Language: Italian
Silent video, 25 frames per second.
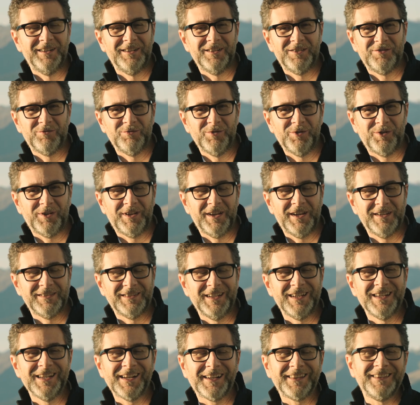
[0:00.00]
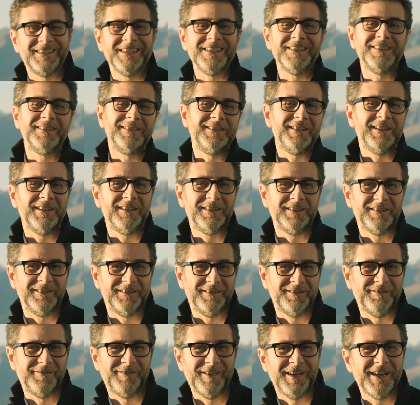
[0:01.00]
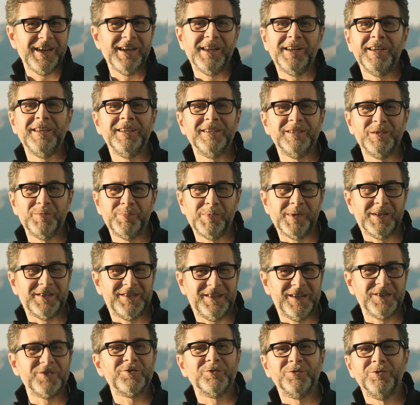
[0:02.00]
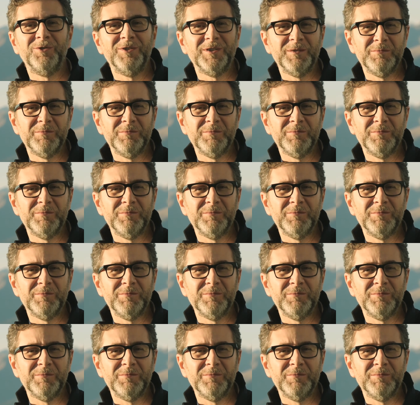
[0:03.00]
eh, le sue orchestre, gli artisti veri di per sé sono